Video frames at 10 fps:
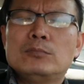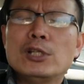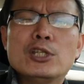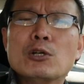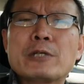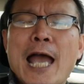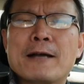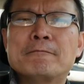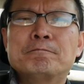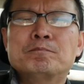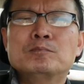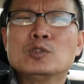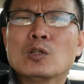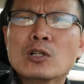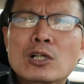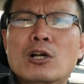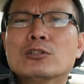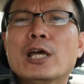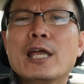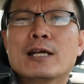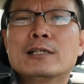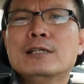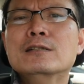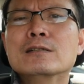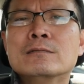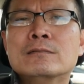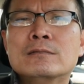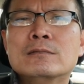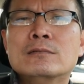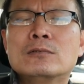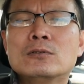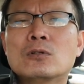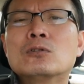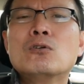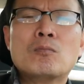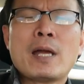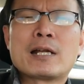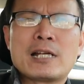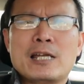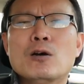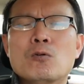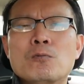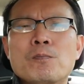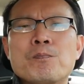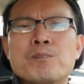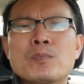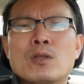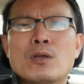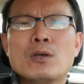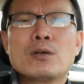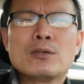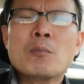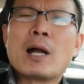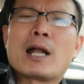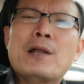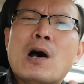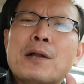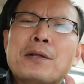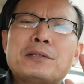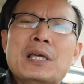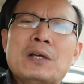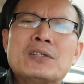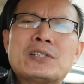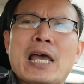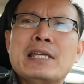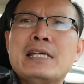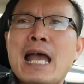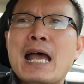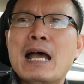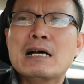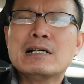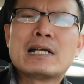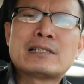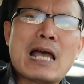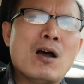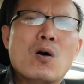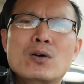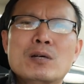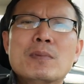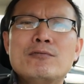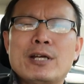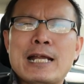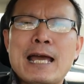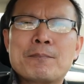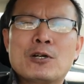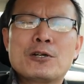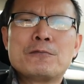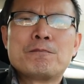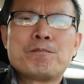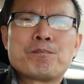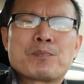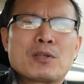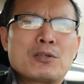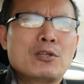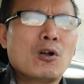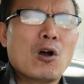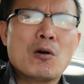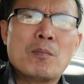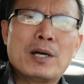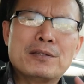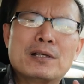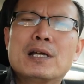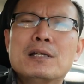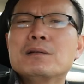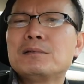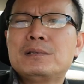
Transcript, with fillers: thì chịu chặn còn người có tiền thì được có thuốc men đầy đủ nhưng mà cái đó nó chỉ có xảy ra ở cái xã hội ở bên Việt Nam thôi chứ còn mà những cái